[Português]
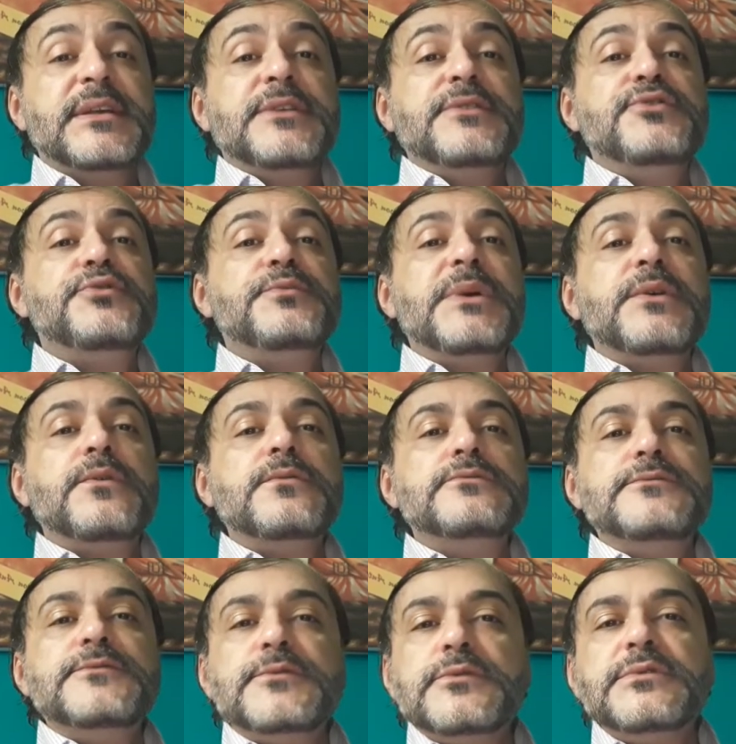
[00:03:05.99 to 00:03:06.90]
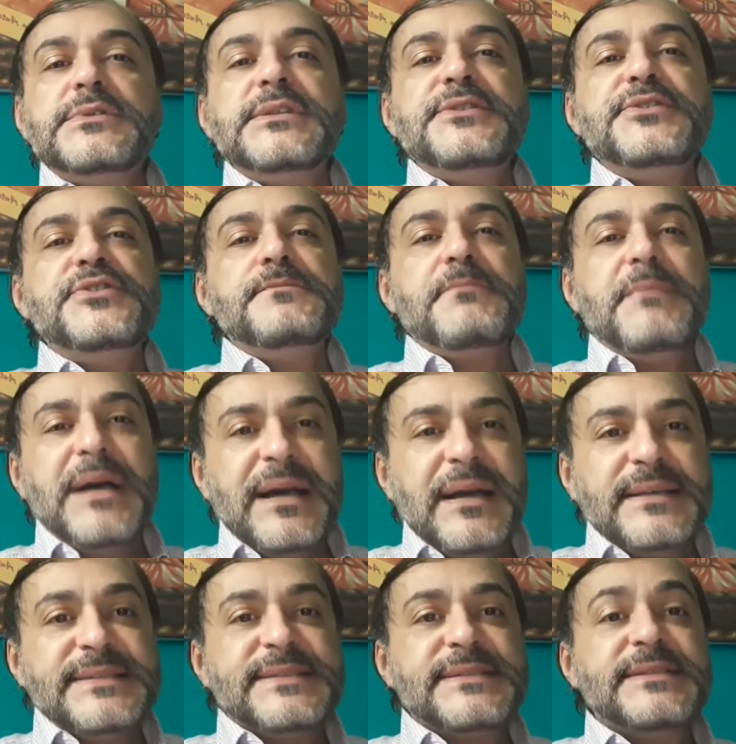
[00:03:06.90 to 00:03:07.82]
de uma cultura de
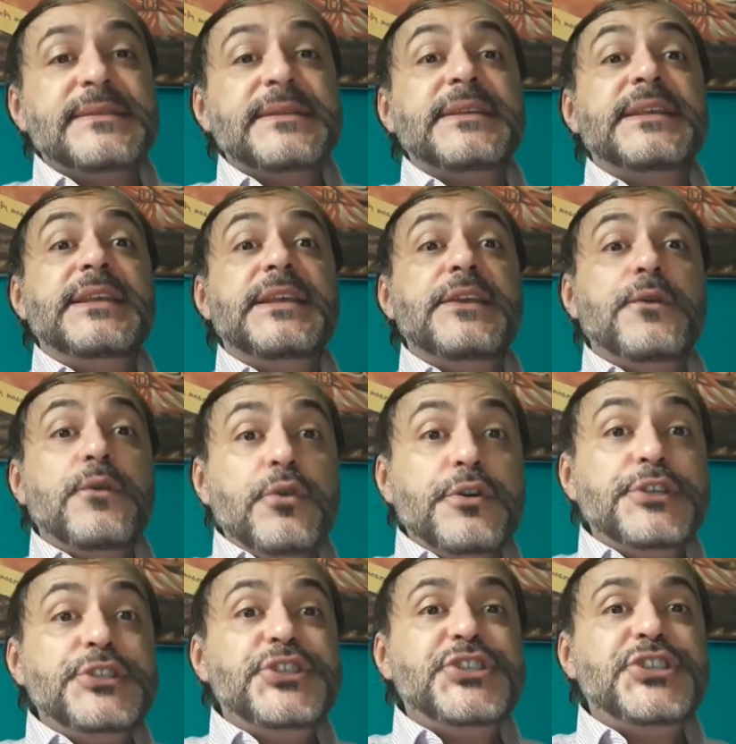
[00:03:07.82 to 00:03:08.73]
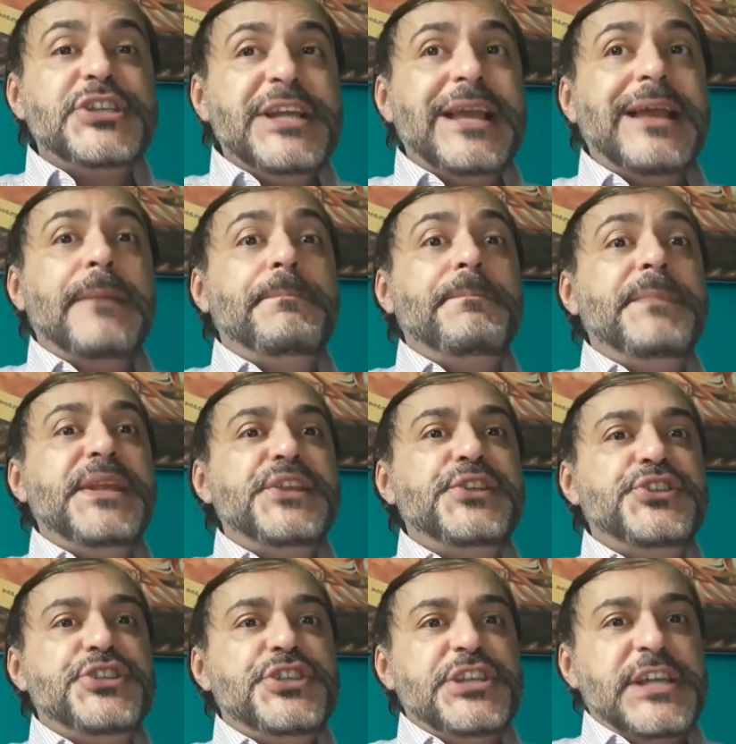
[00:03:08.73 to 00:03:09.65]
massa que hoje é
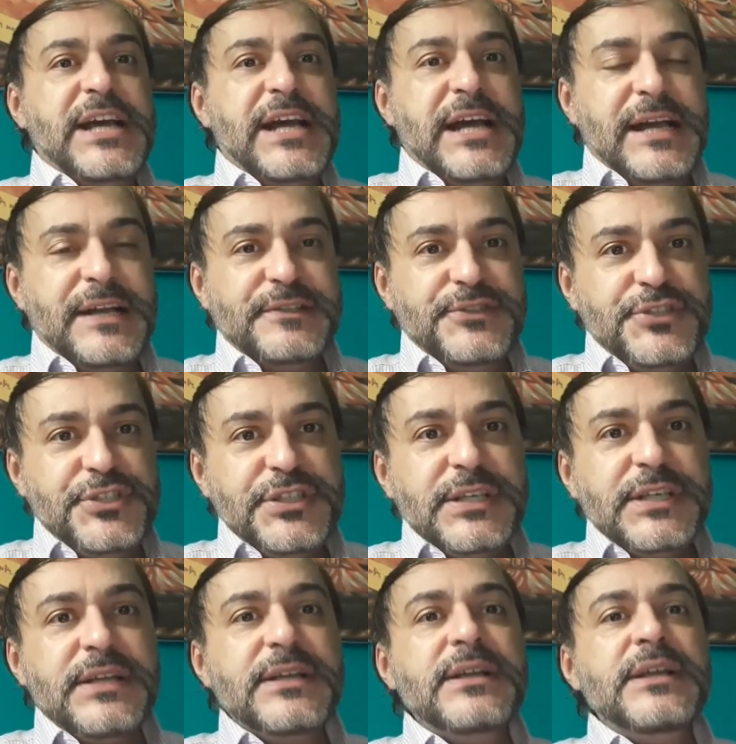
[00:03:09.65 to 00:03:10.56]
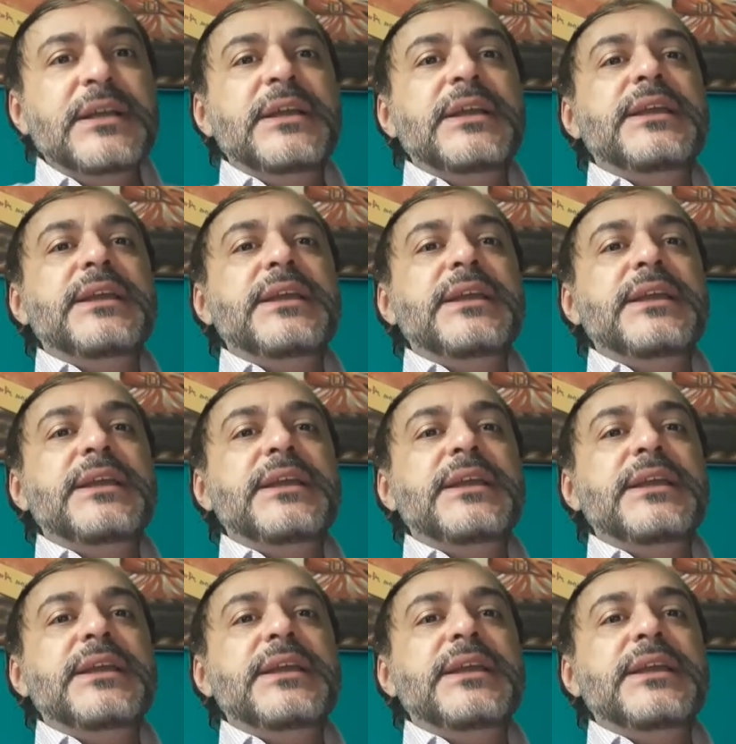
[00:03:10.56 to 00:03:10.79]
midiática